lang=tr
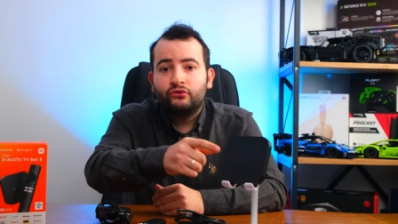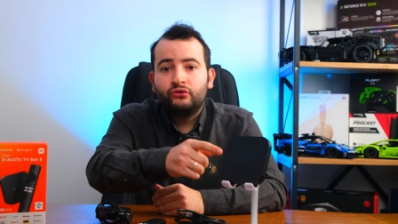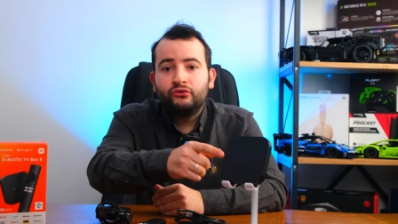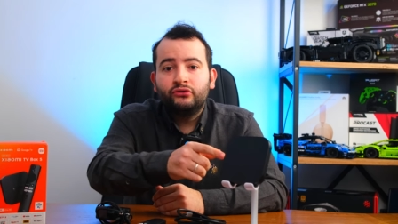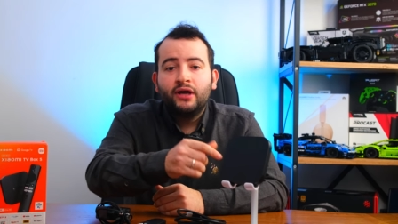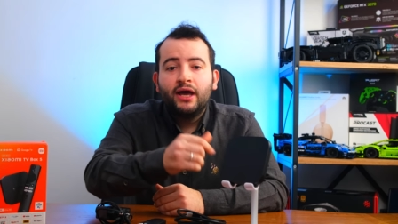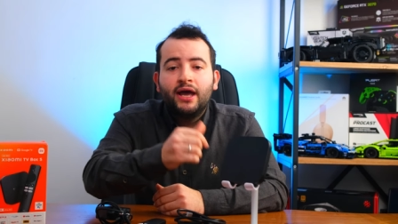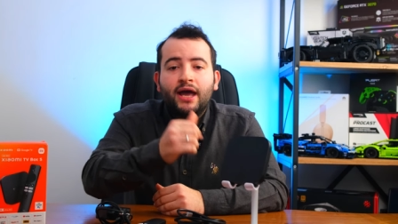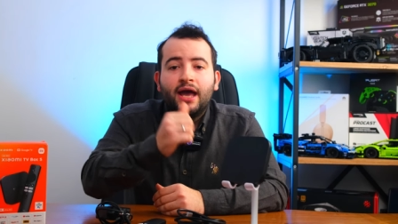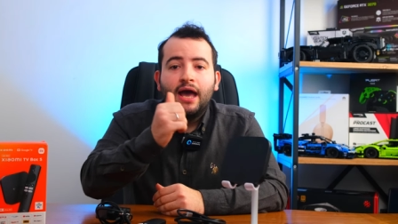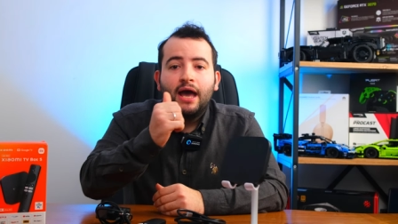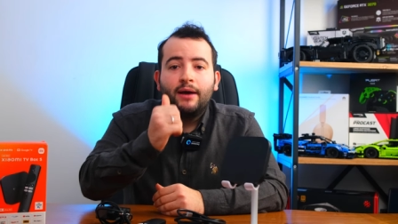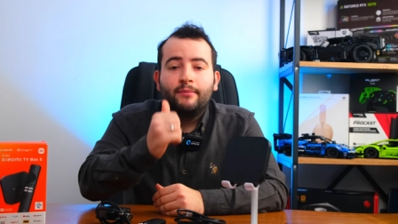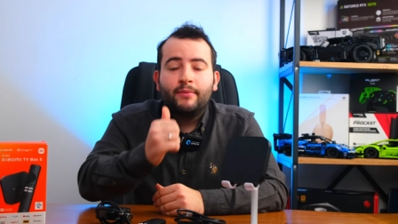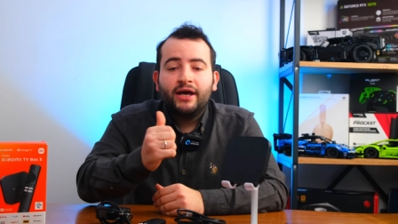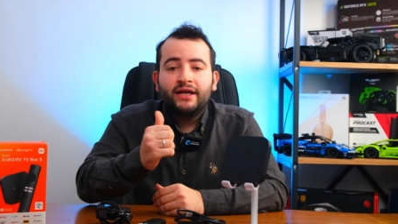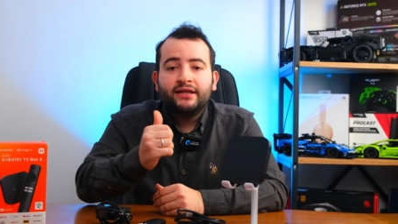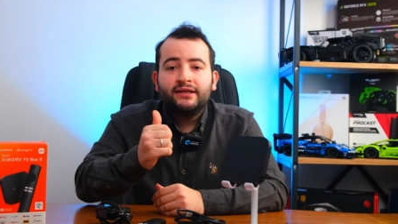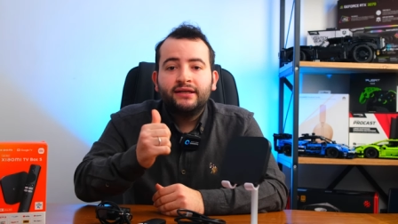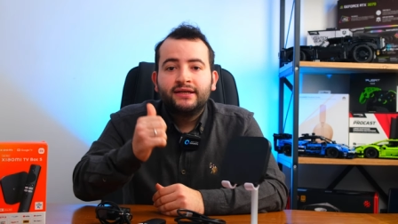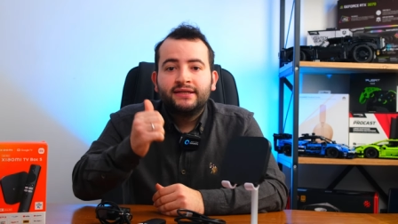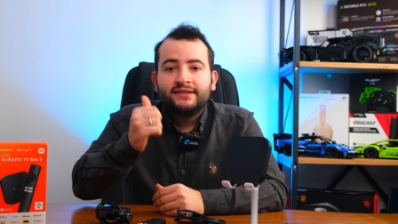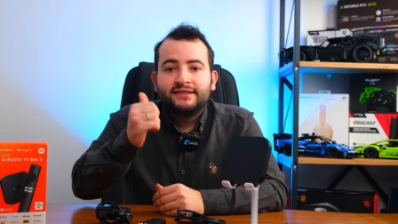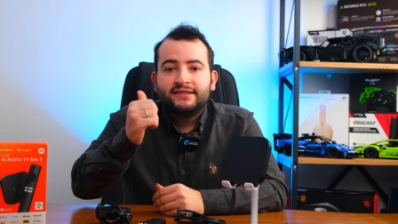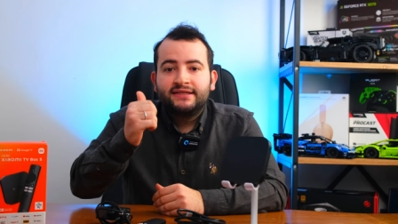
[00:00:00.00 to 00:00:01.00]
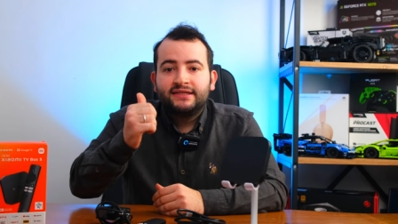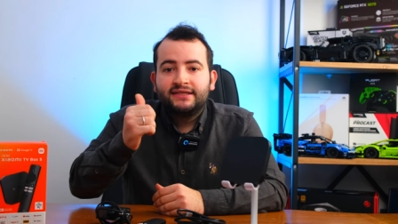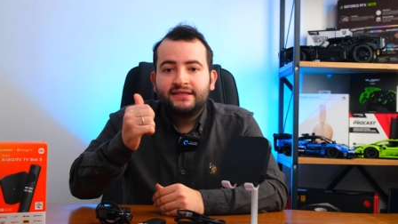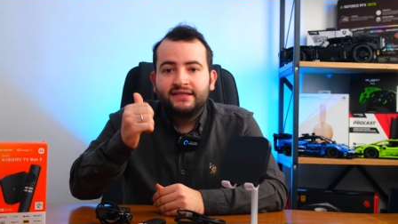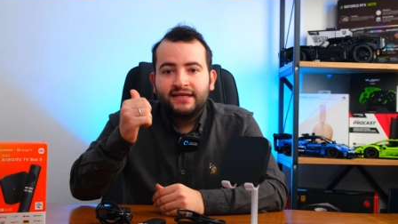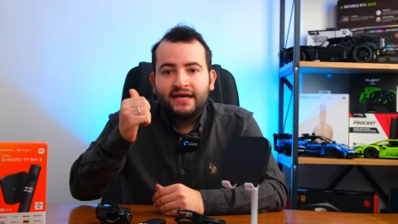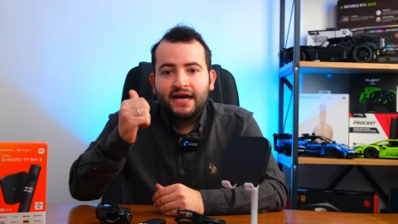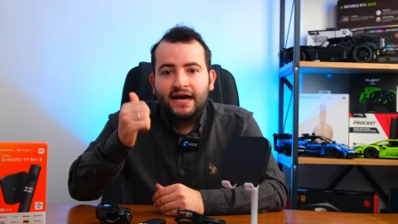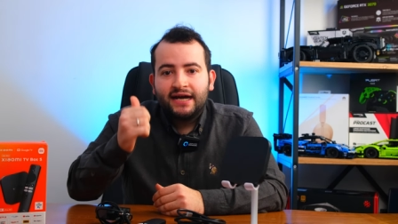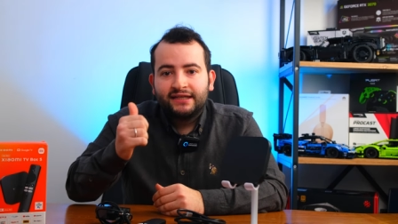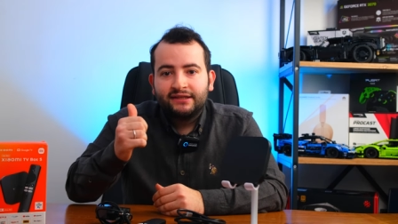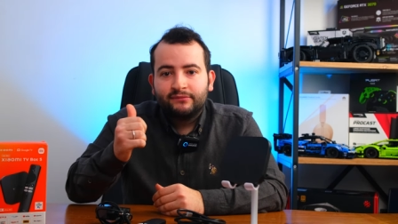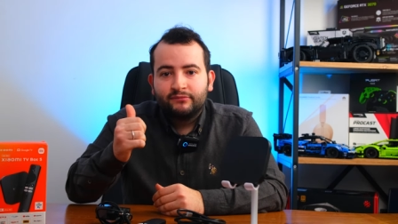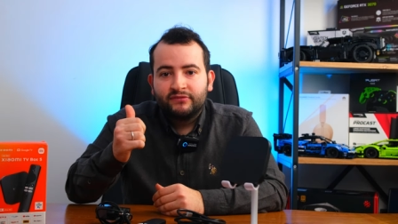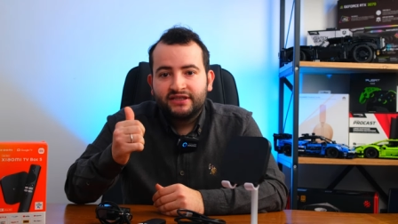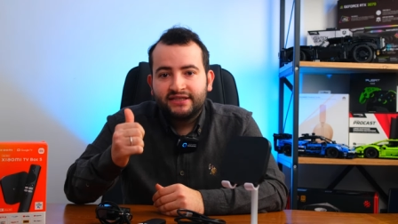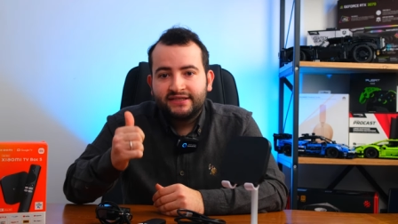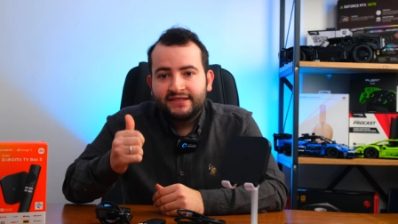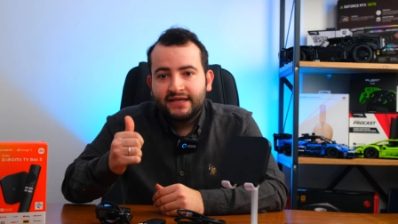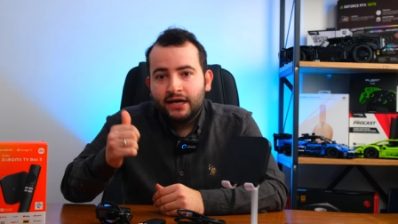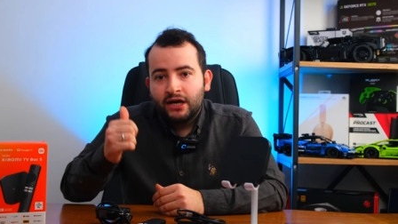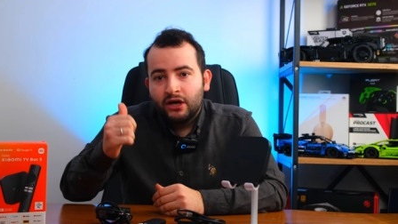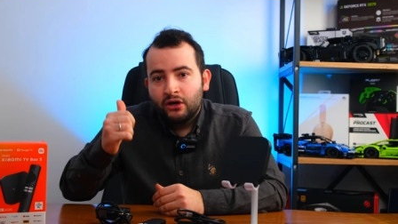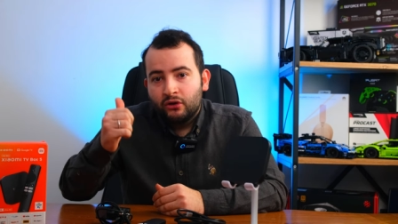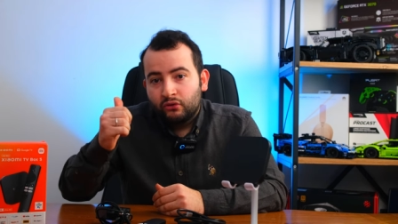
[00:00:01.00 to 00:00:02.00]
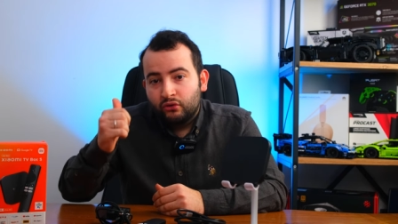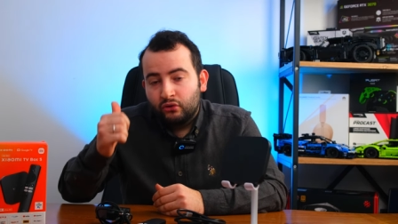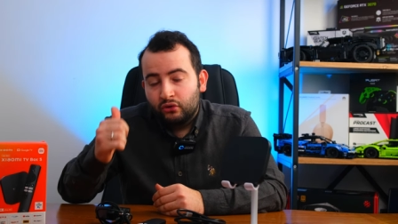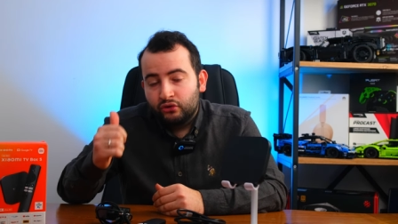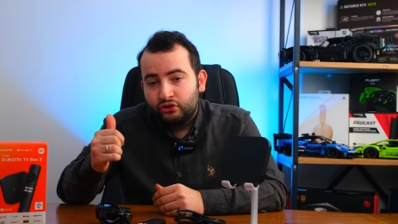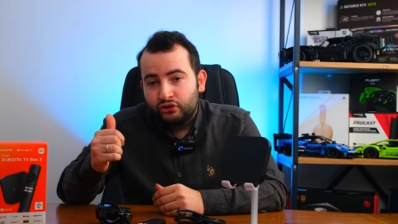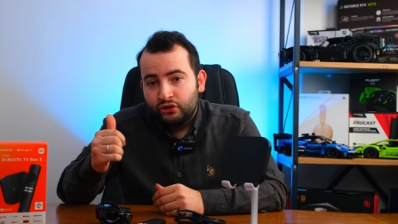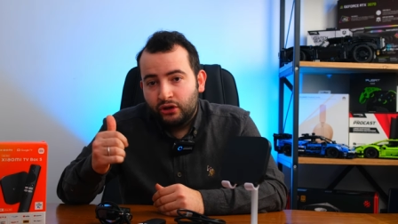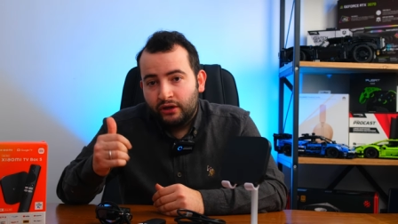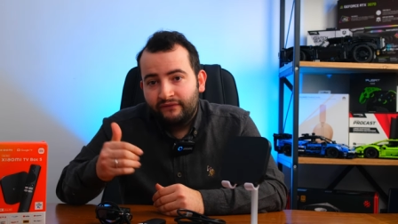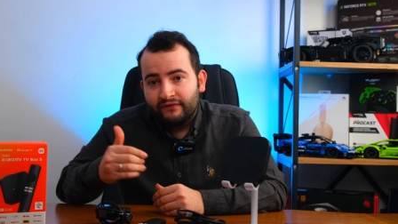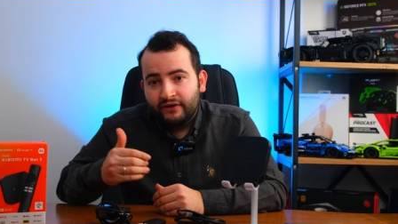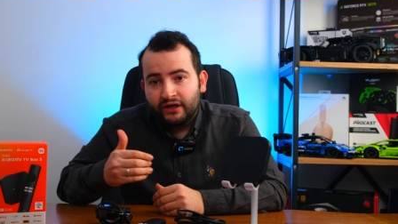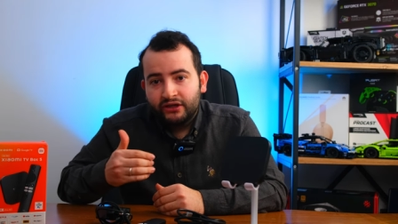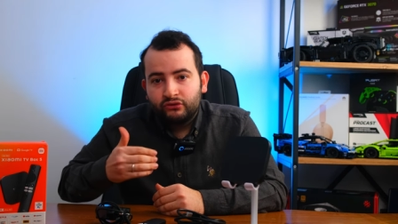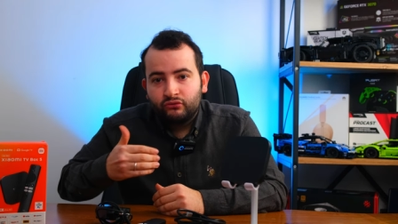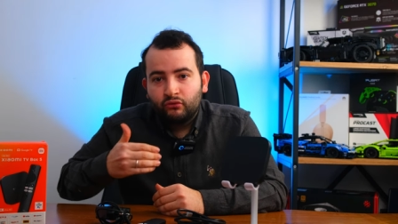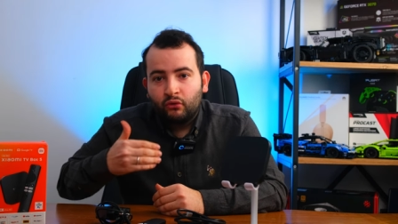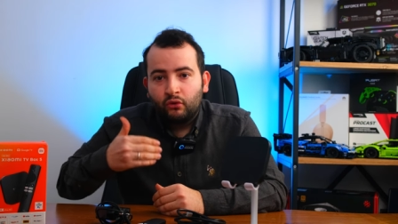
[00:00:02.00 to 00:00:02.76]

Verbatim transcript: ürün hemen sizin yardımınıza koşuyor ve